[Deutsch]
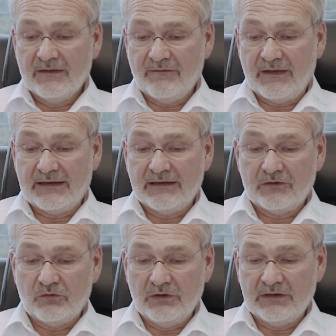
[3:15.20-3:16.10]
werden
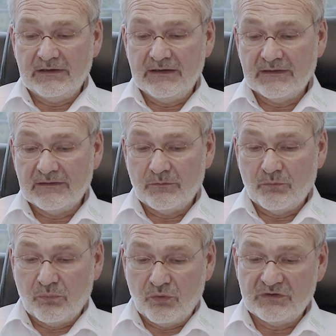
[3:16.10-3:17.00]
natürlich diese
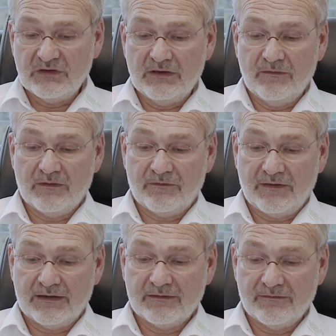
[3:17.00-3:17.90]
positiven
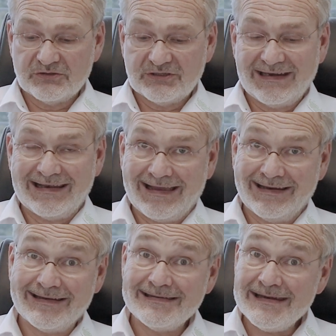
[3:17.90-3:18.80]
Effekte wahrscheinlich
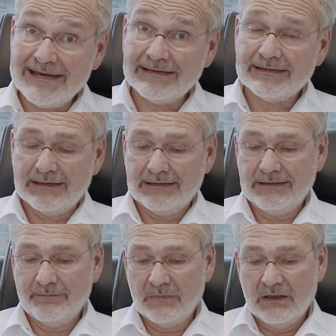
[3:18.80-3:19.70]
leider nicht
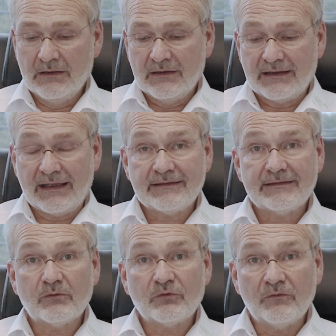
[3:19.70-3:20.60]
erleben. Daher ist
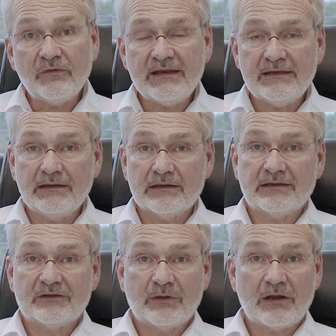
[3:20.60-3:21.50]
es umso wichtiger,
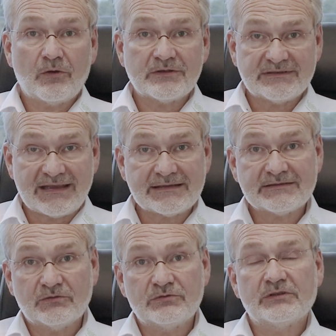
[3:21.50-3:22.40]
dass man auch
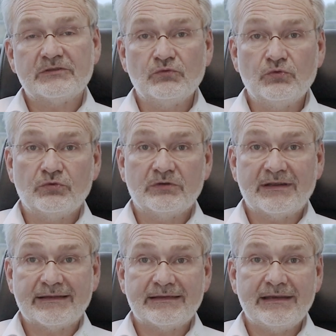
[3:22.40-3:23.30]
das untersucht und
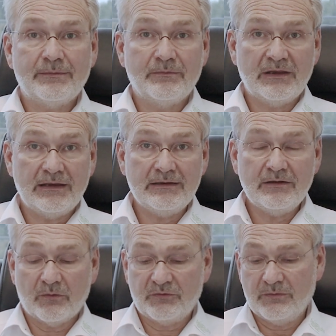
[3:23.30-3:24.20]
das eben in
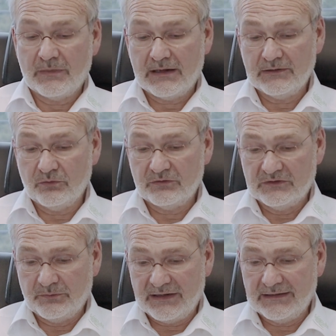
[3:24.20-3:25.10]
die
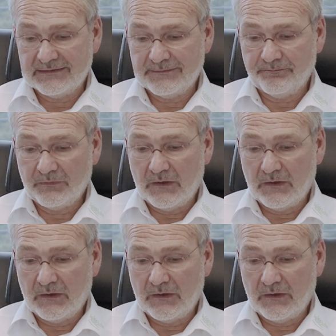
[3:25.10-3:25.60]
Optimaldosis bringt.